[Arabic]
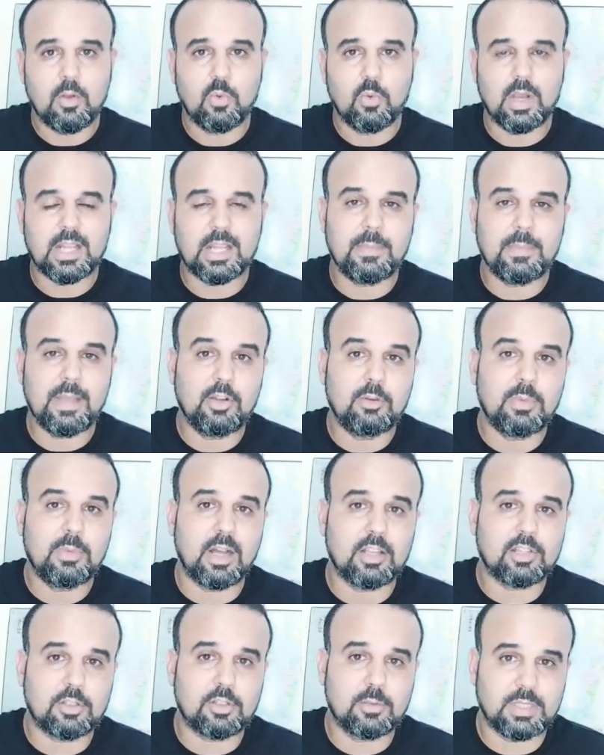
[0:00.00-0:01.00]
وهذه المعلومه
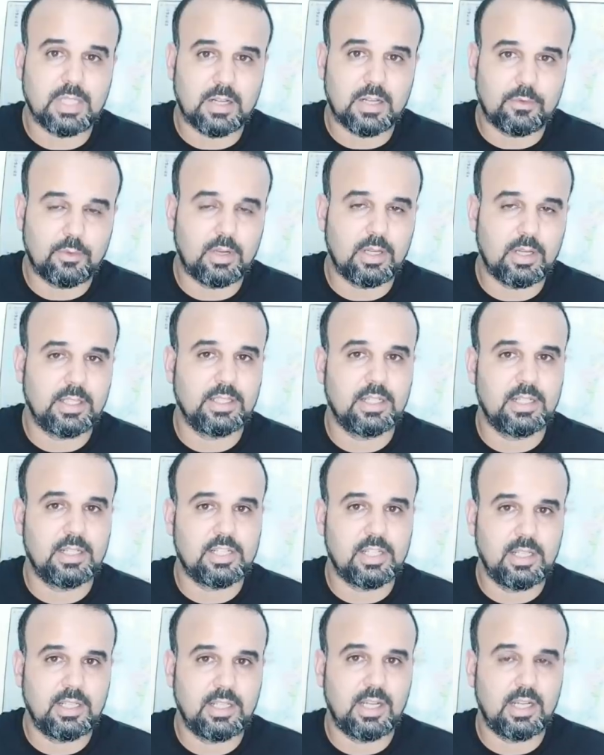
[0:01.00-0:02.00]
خصكم تعرفوها هي
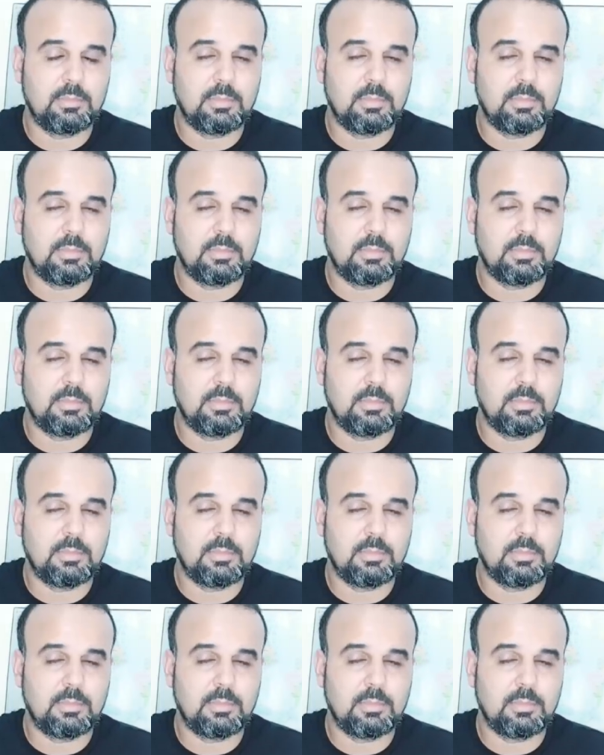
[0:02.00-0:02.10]
الجاليه